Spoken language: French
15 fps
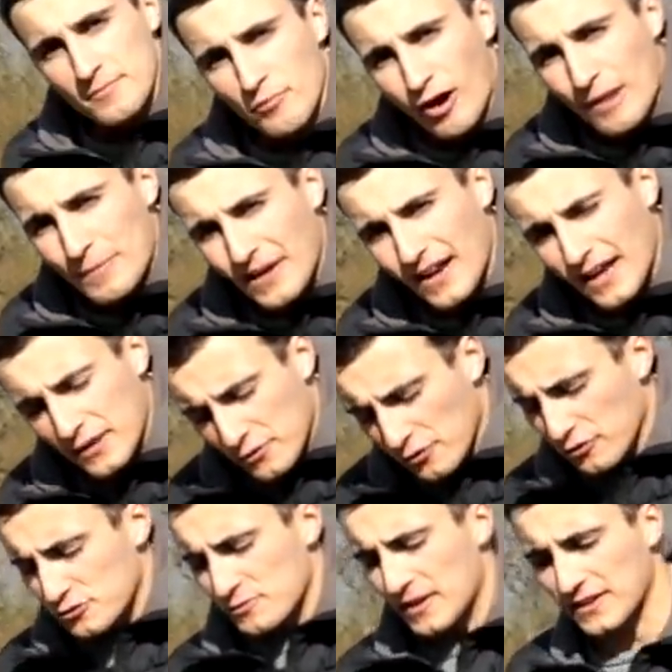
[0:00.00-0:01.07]
Bon après la
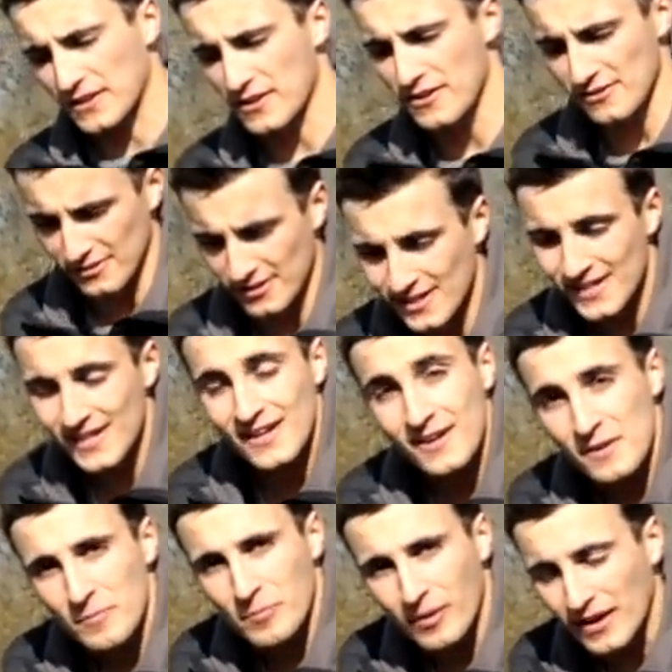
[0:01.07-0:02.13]
courge maintenant,
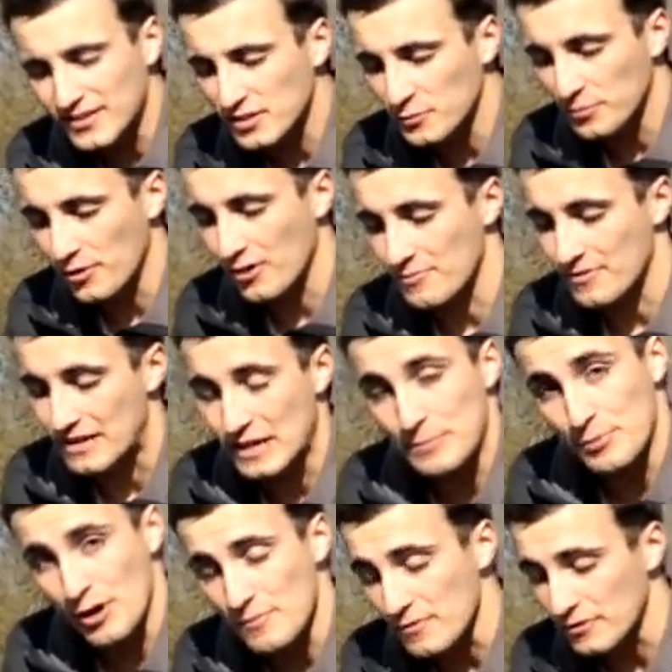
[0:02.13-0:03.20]
place aux pommes. Les
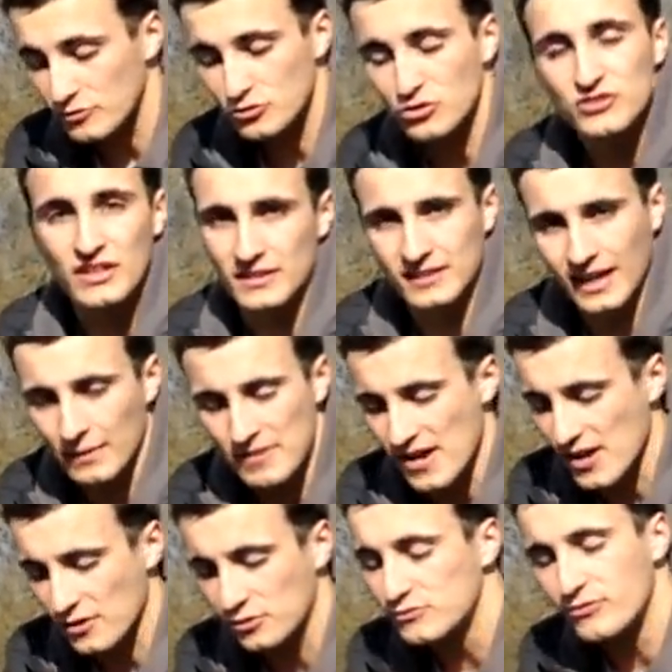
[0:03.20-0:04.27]
pommes, je sais très
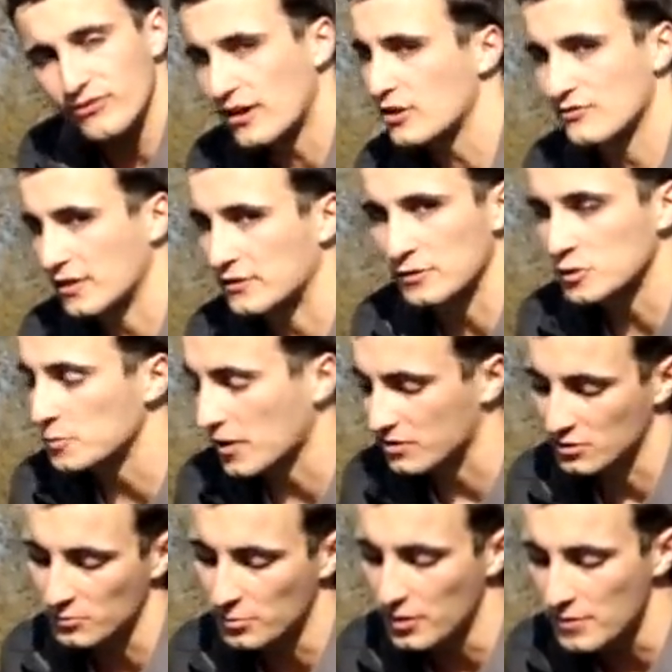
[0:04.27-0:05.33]
bien qu'une flèche va
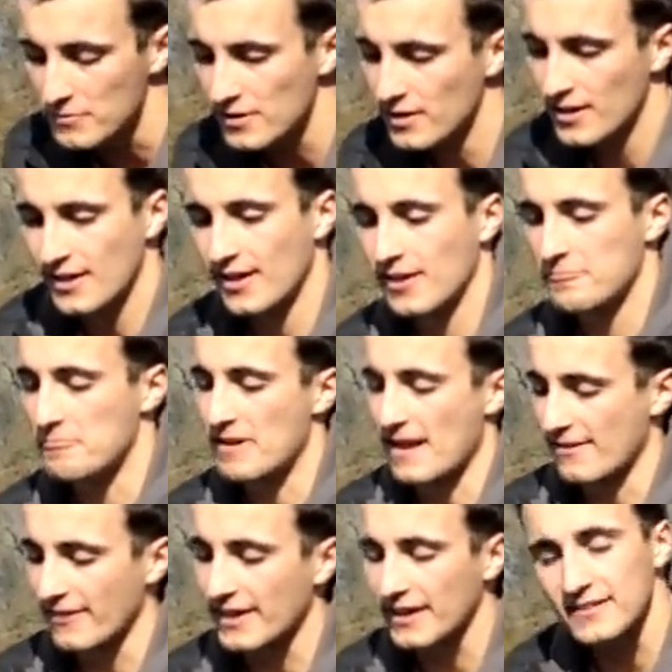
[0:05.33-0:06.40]
transpercer une pomme, mais
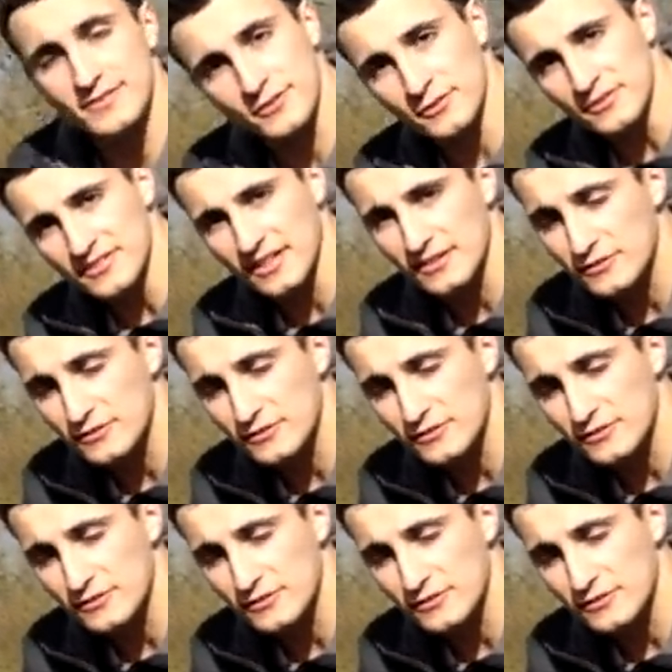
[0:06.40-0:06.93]
la vraie question c'est